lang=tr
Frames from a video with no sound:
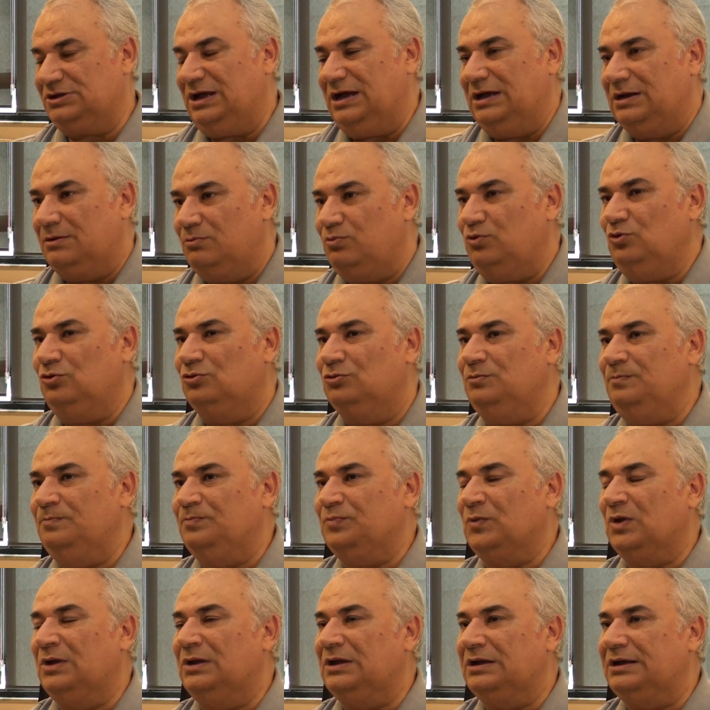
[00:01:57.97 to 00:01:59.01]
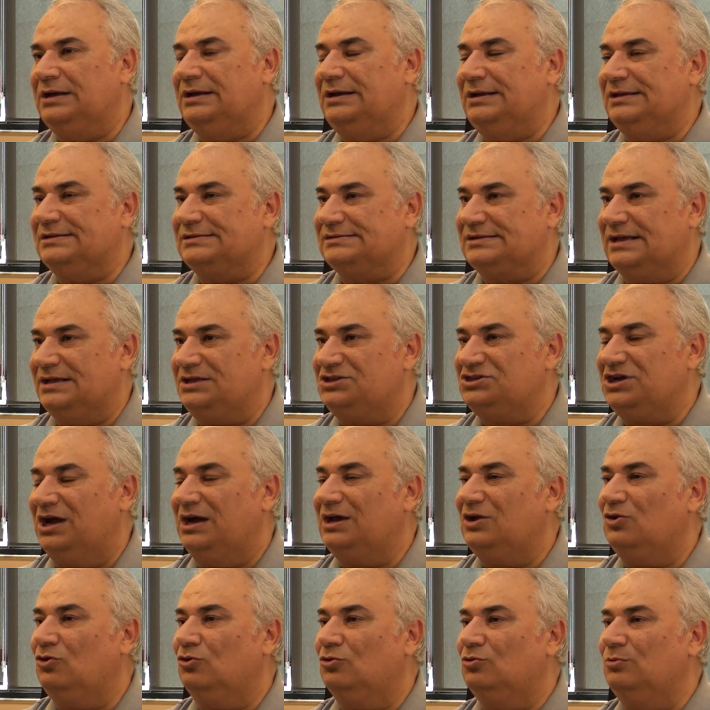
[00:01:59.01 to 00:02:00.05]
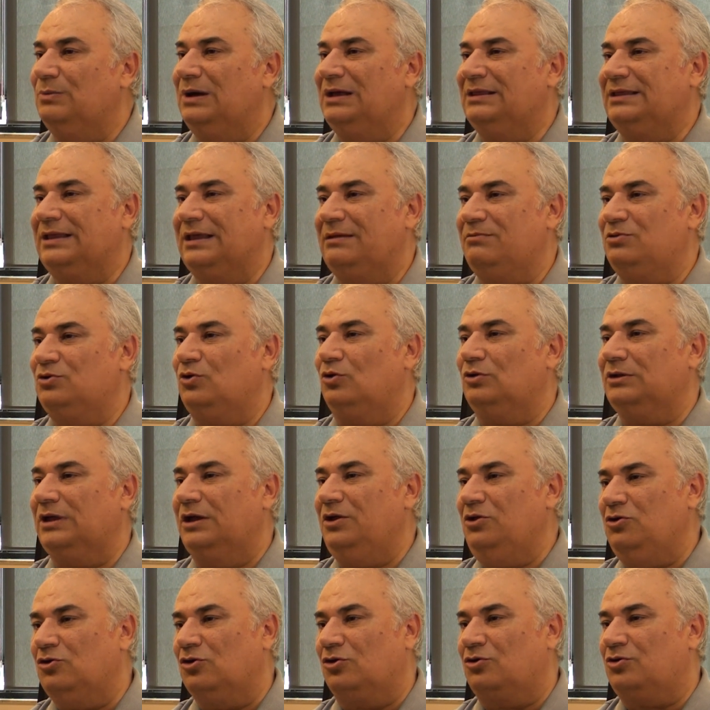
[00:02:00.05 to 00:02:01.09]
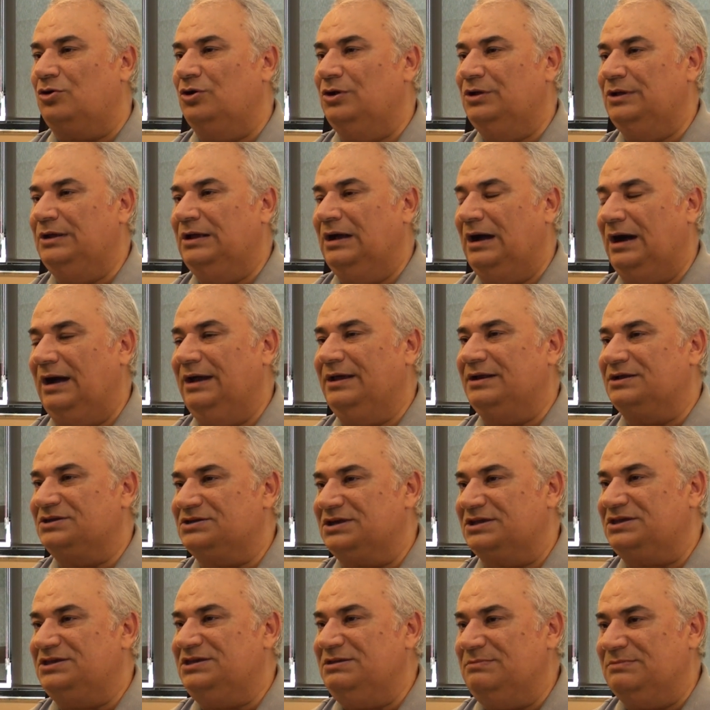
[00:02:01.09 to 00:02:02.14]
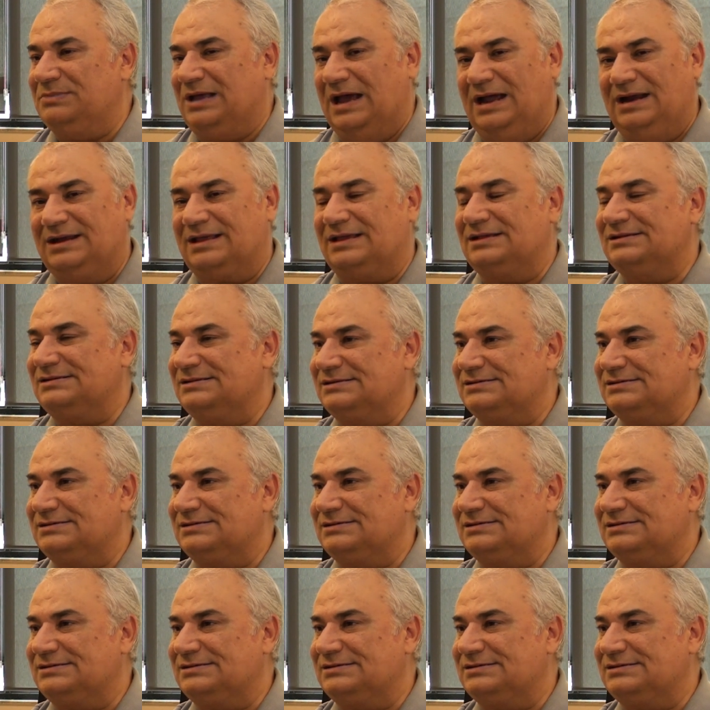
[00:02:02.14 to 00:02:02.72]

Yani bunun krizde çare olma diye bir olayı yok. Ayrıca kim herkes